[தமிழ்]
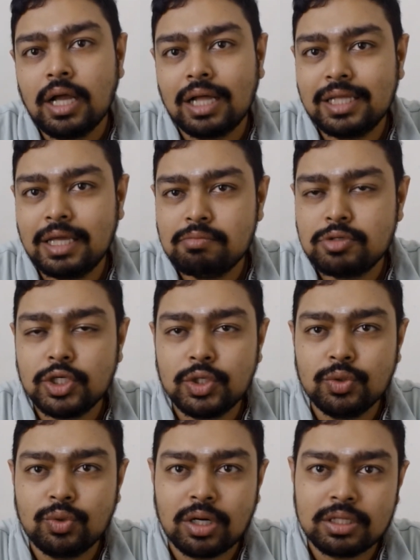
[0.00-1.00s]
அது
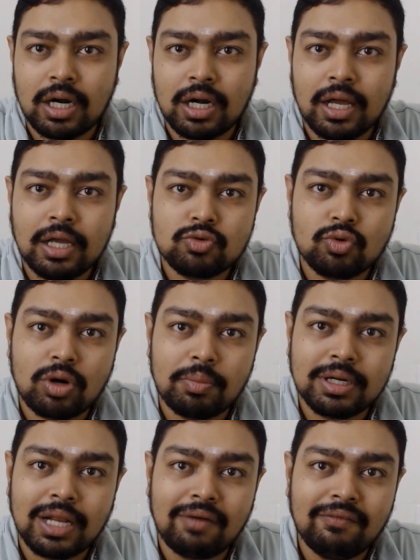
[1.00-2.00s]
எம்சிக்யூன்றதுனால ஸோ
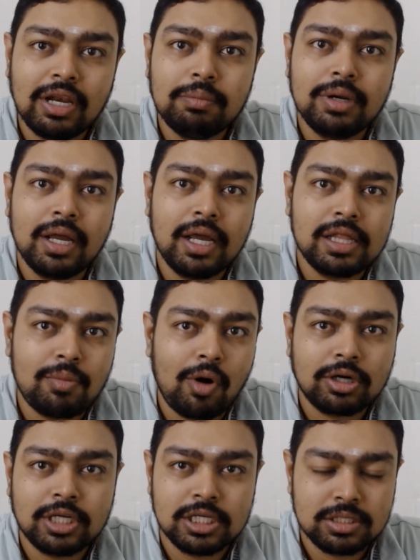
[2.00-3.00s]
நம்மகிட்ட அவைலபிளே இந்த
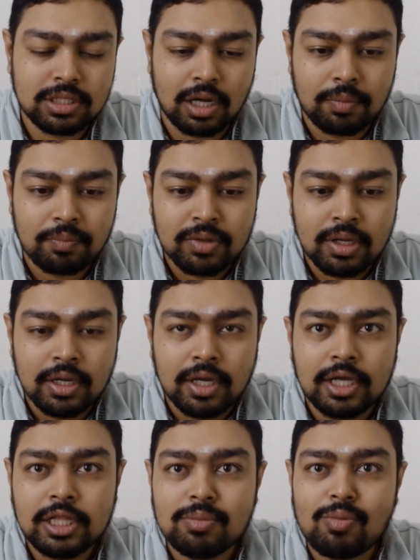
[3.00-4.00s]
மாக் டெஸ்ட் தான்
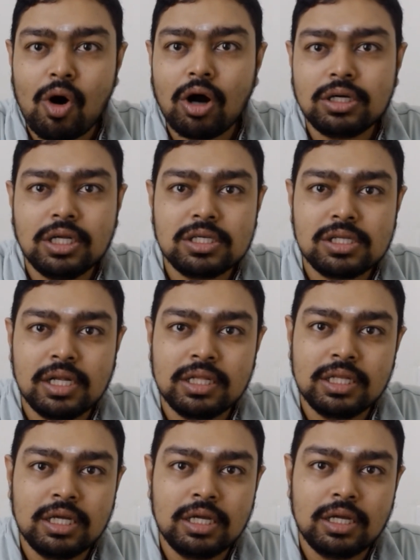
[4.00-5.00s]
இந்த மார்க்
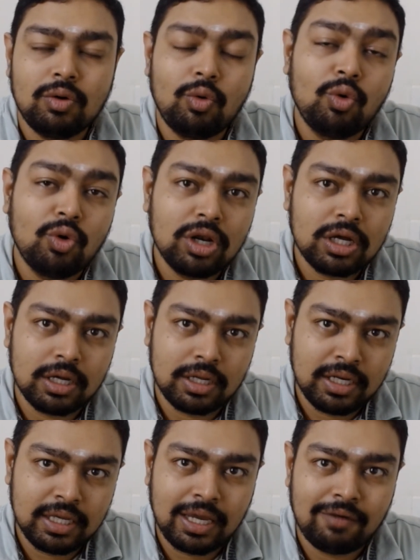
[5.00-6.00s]
டெஸ்ட்லேருந்து உங்களுக்கு
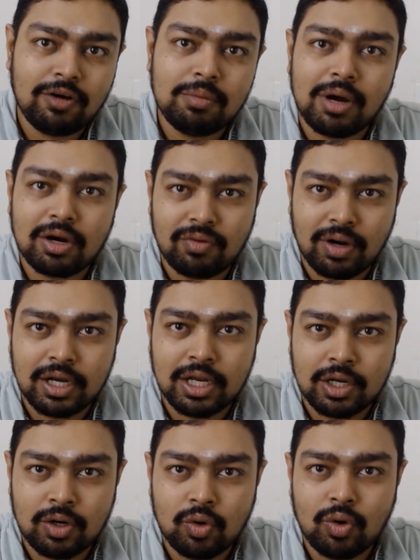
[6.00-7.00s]
நீங்கள் எவ்வளோ மார்க்
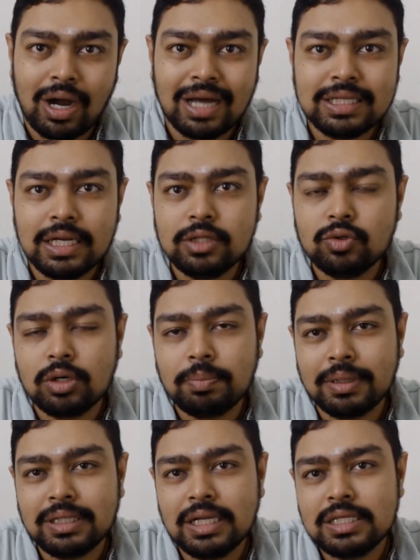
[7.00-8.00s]
வாங்குறீங்களோ அதுலேருந்து ஒரு
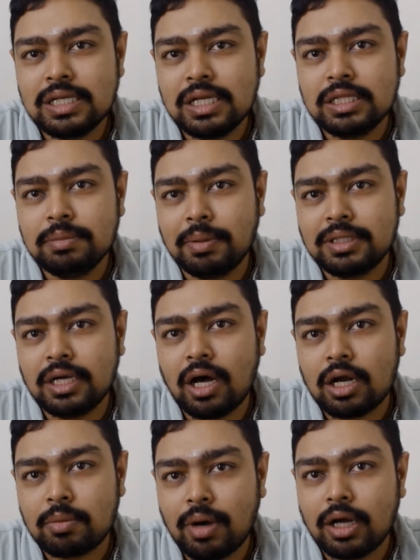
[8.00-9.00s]
பதினஞ்சுலேருந்து
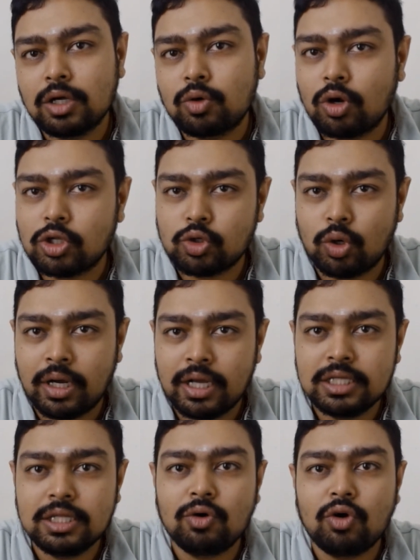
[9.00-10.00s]
பதினாறு மார்க் குறைச்சிக்கோங்க
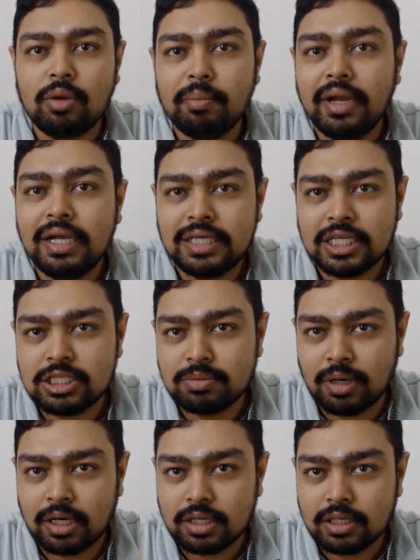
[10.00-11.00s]
இதுதான் உங்களோட மெயின் டெஸ்ட்
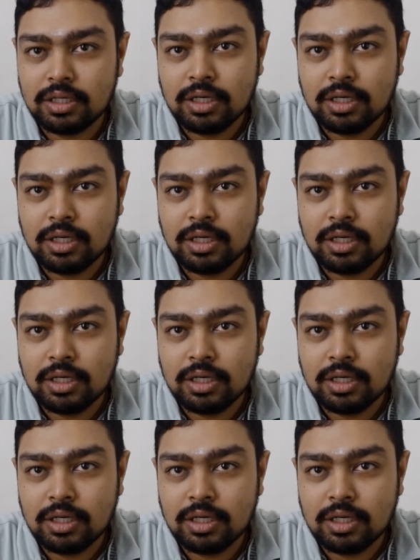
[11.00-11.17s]
மார்க்